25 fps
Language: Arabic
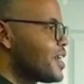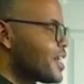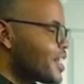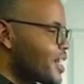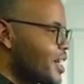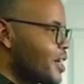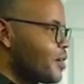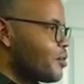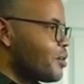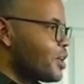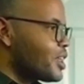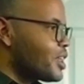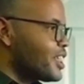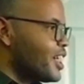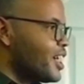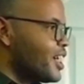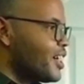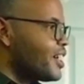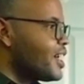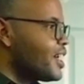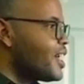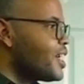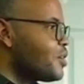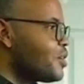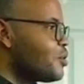راها
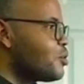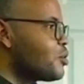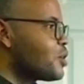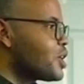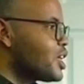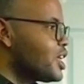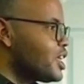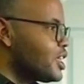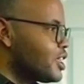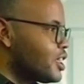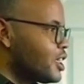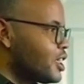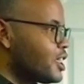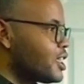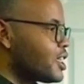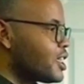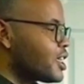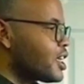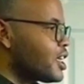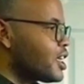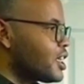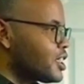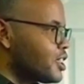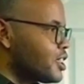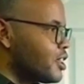واضحه انه كاينه
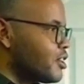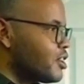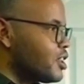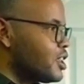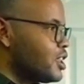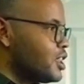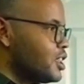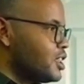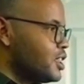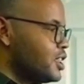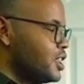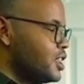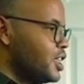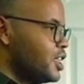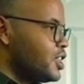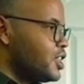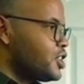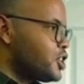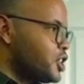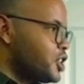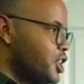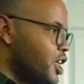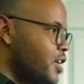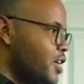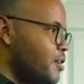اراده ديال
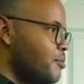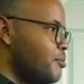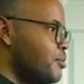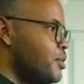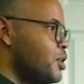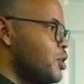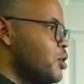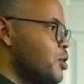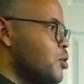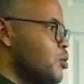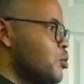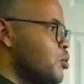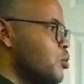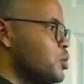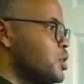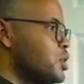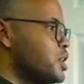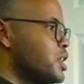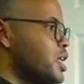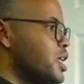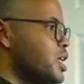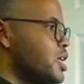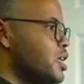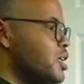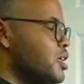الشعب
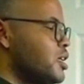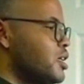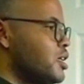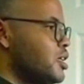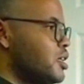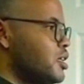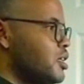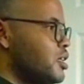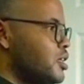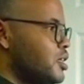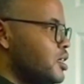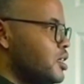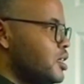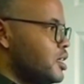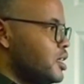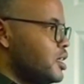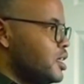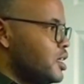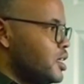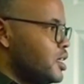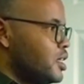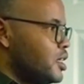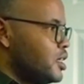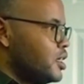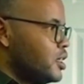وديال
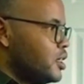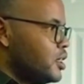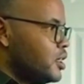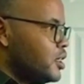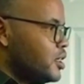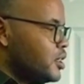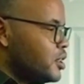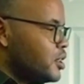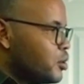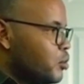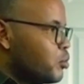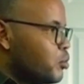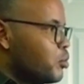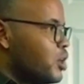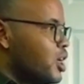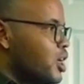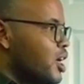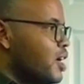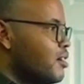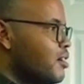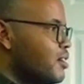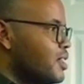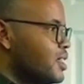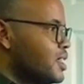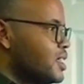
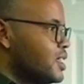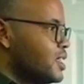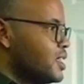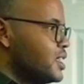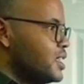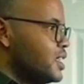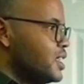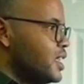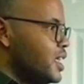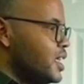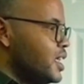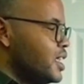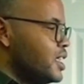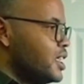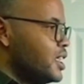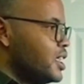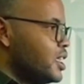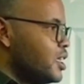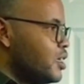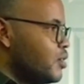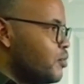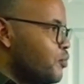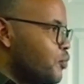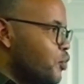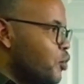الدوله
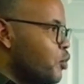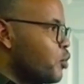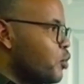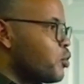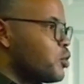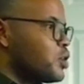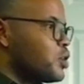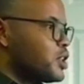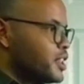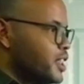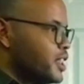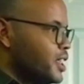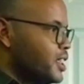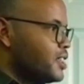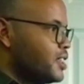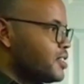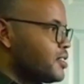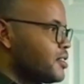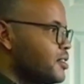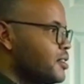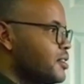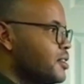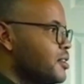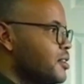يعني الفوق والتحت